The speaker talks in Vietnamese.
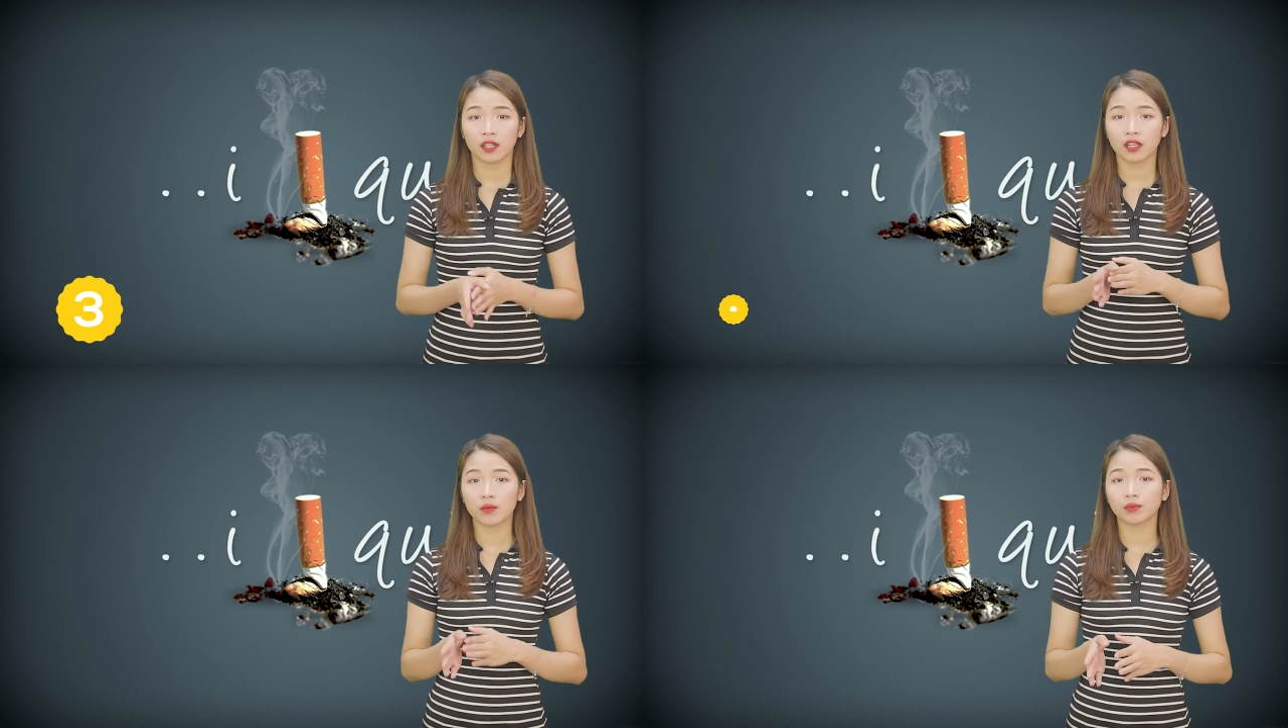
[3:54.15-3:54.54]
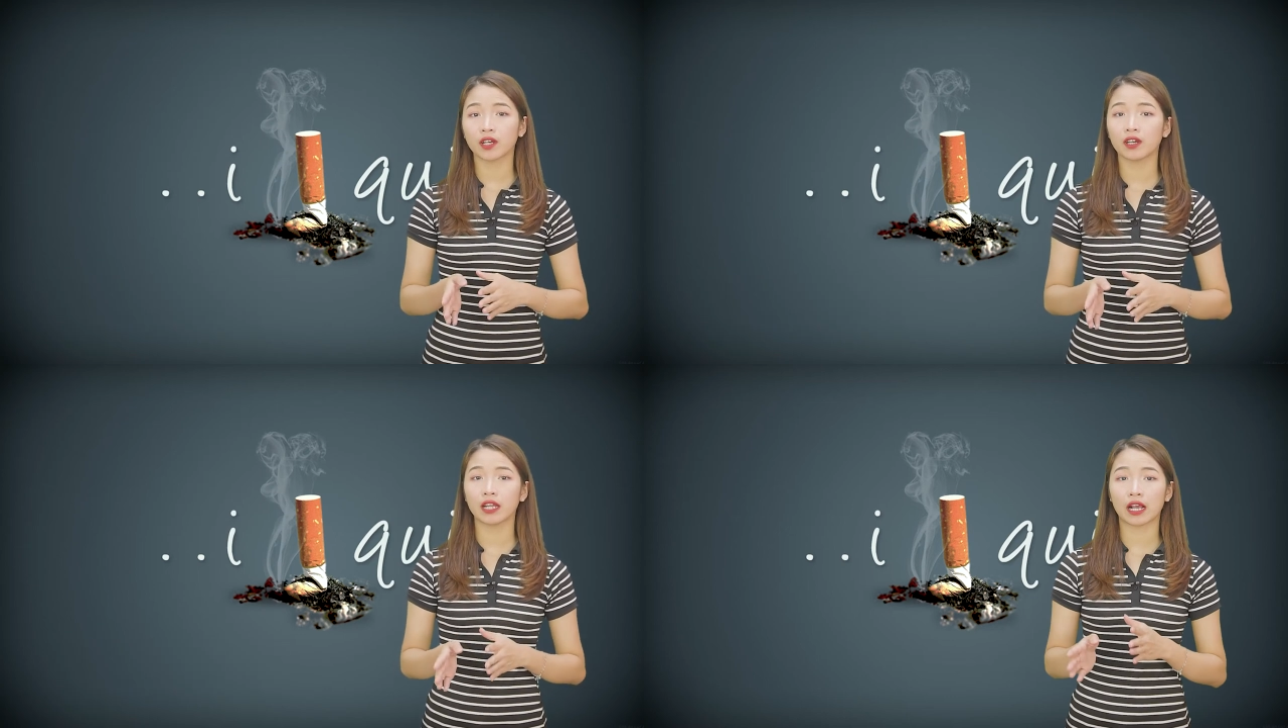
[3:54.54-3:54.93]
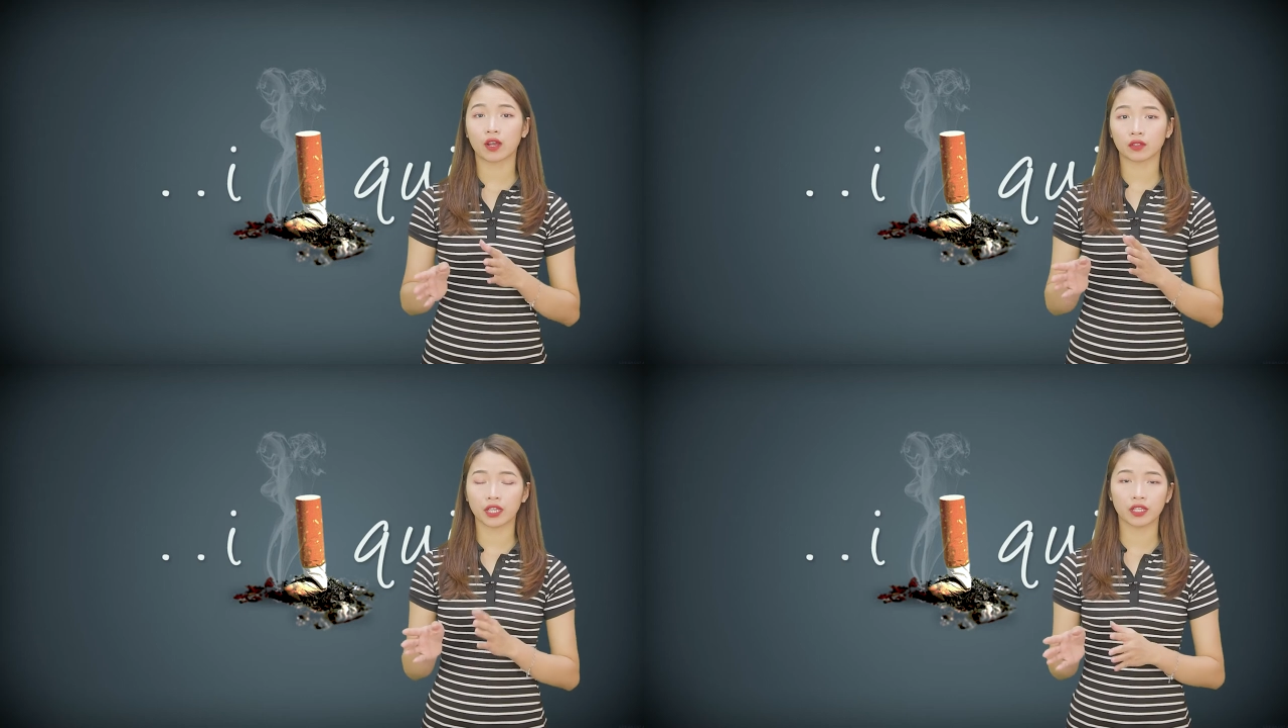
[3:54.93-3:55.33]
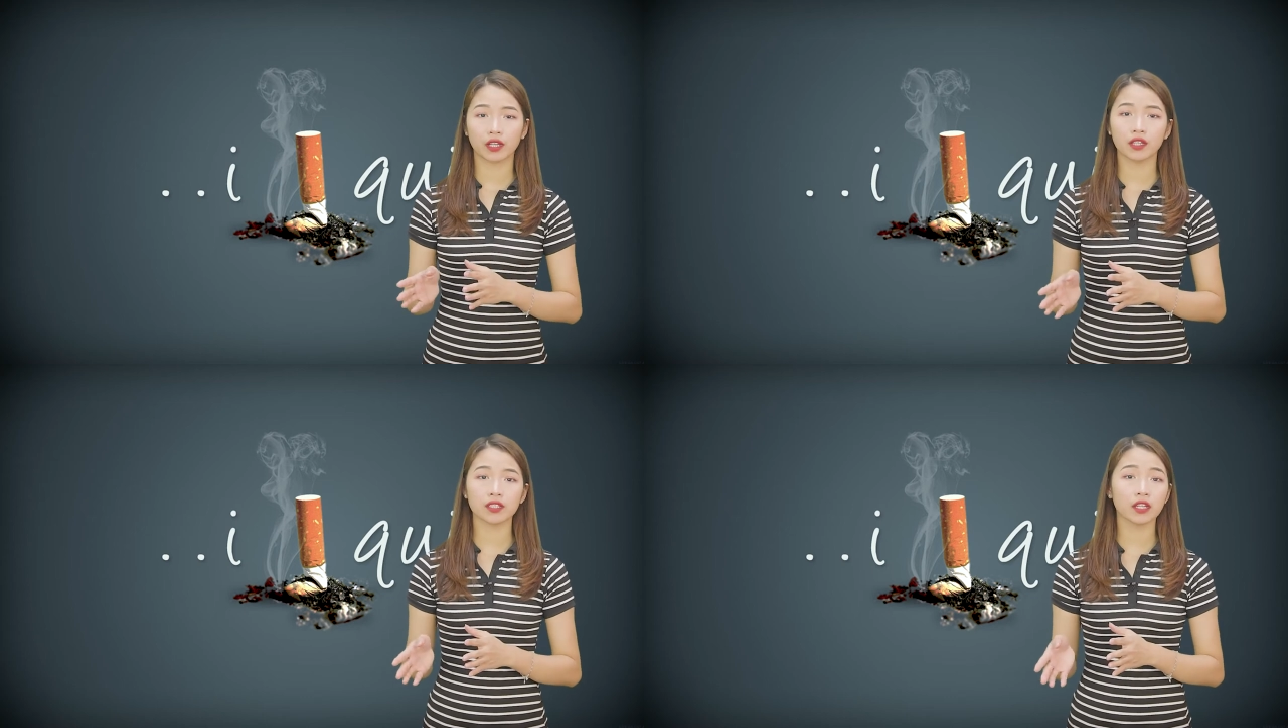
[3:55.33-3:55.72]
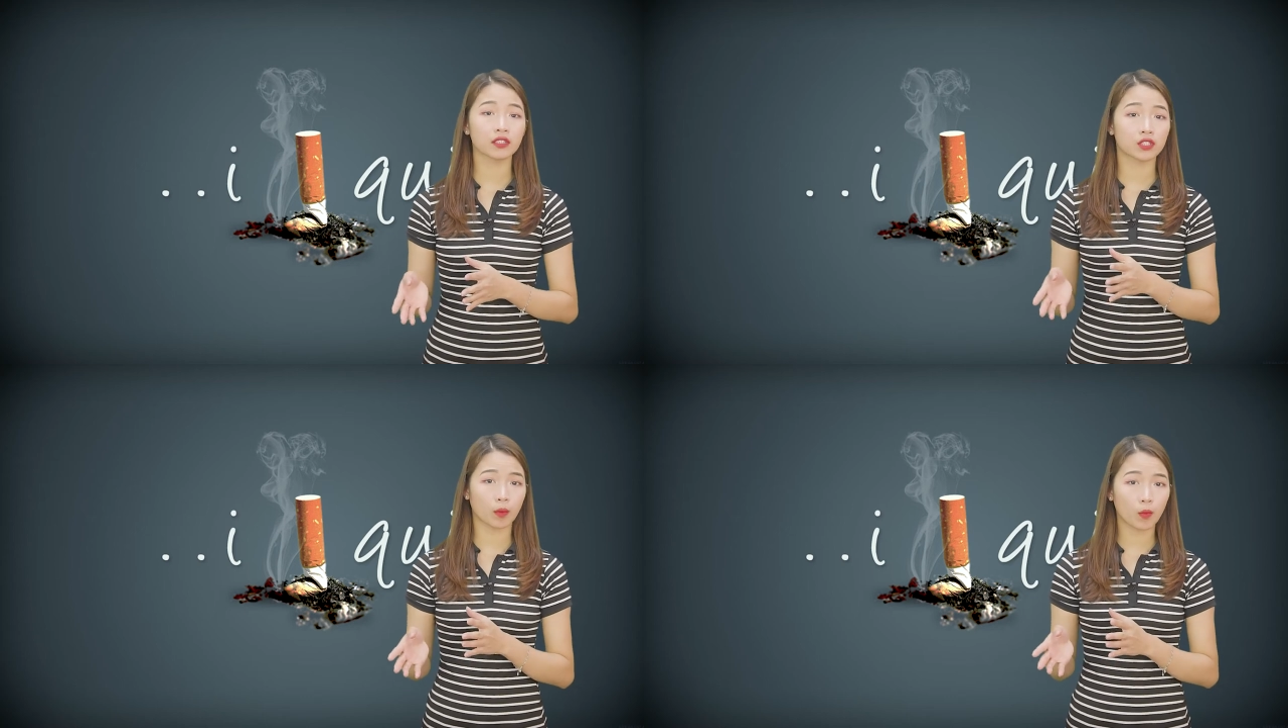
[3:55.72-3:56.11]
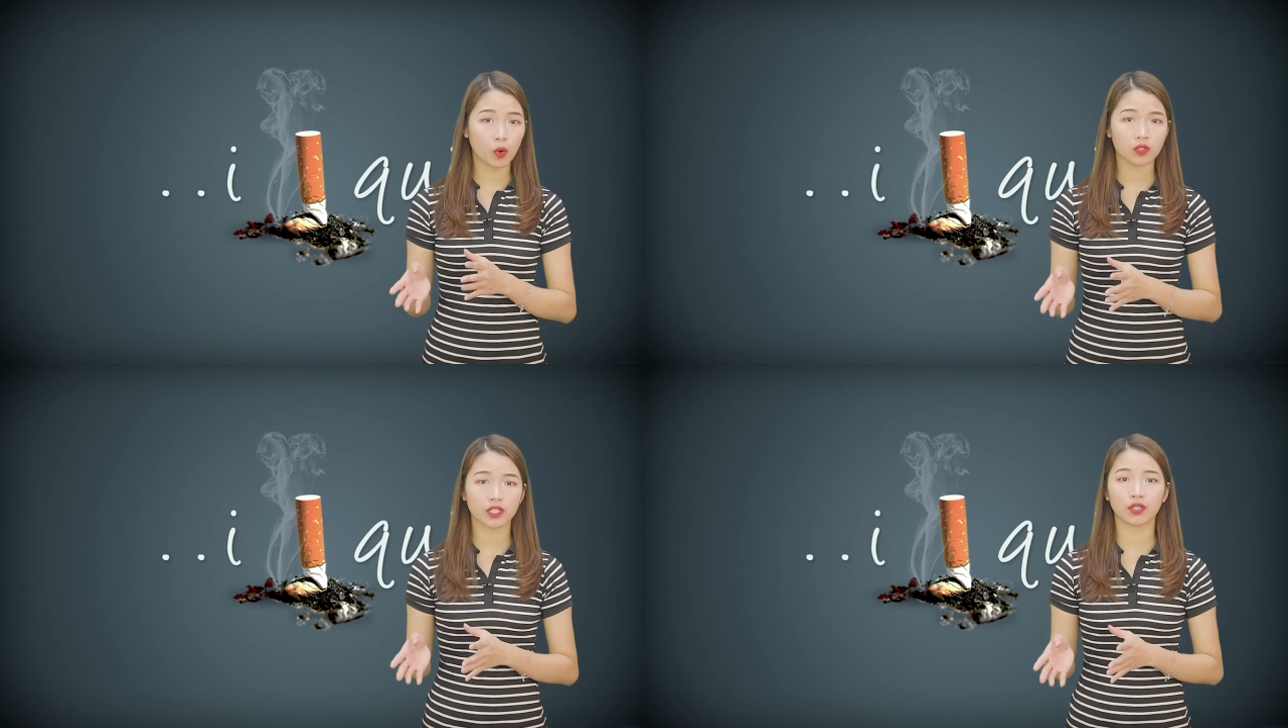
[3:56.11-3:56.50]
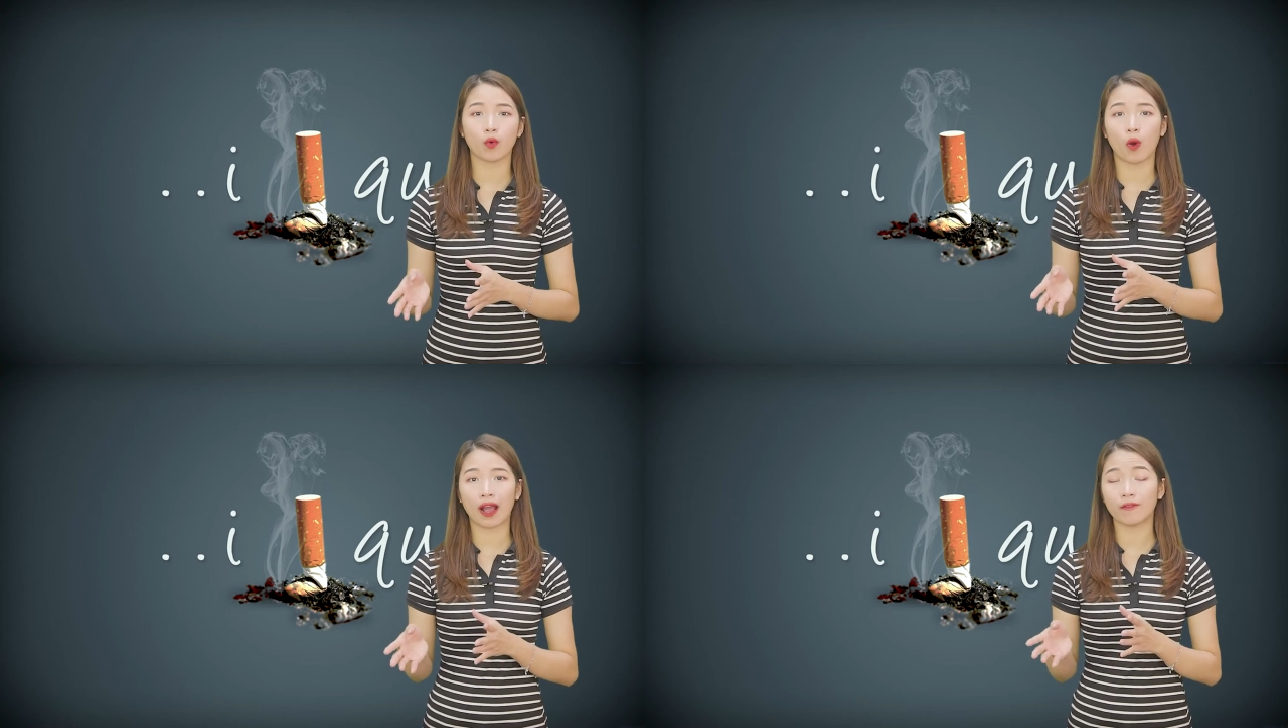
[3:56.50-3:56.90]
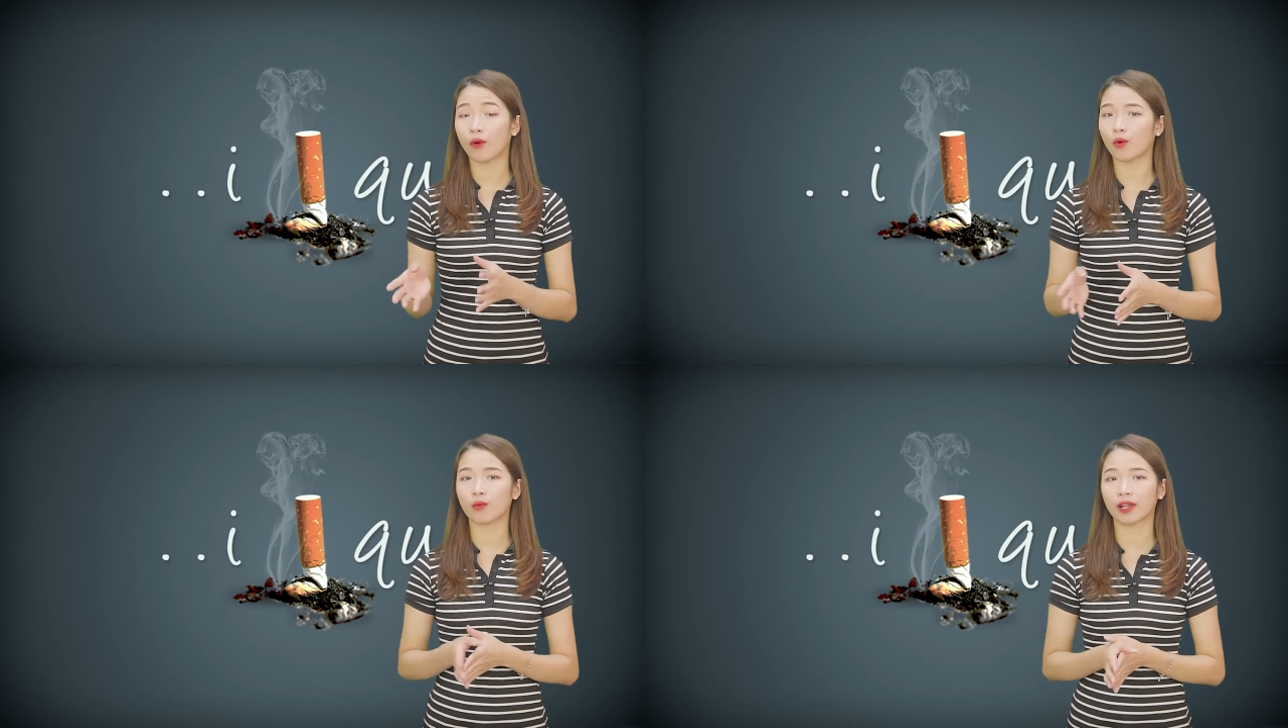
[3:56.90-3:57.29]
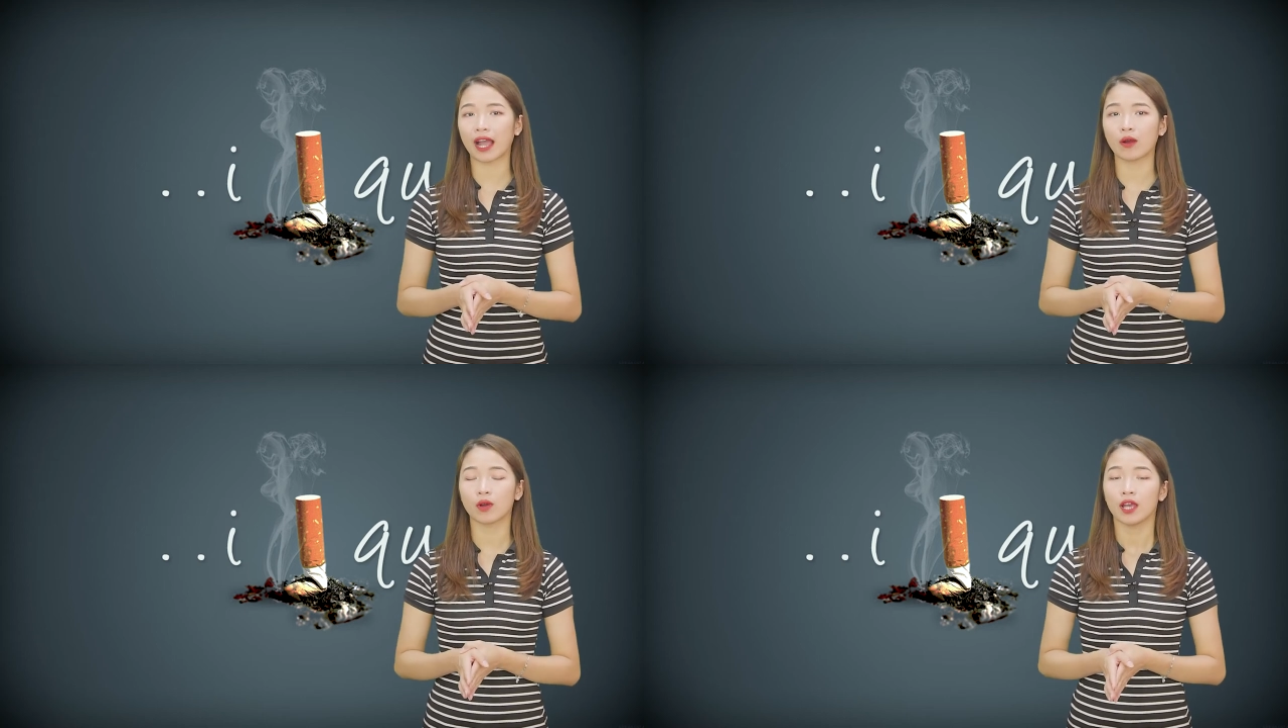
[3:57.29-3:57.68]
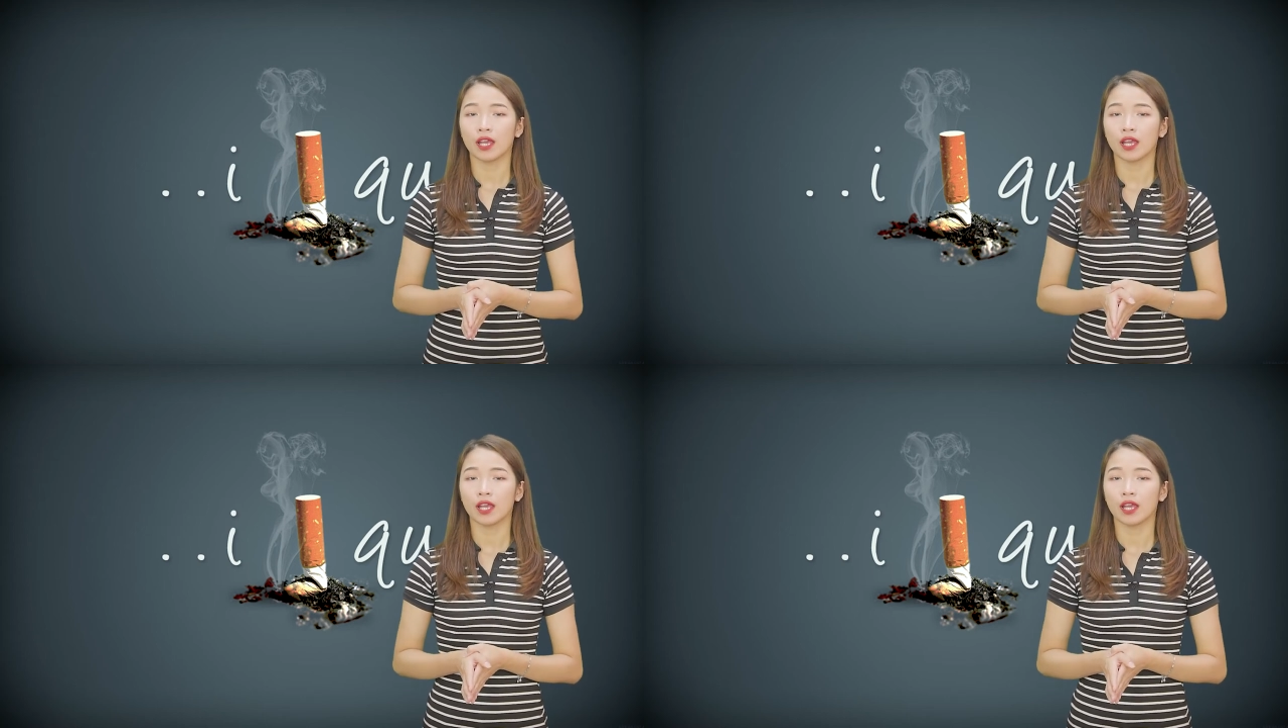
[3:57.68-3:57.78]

đồng thời là có tính chất chống oxy hóa vô cùng cao.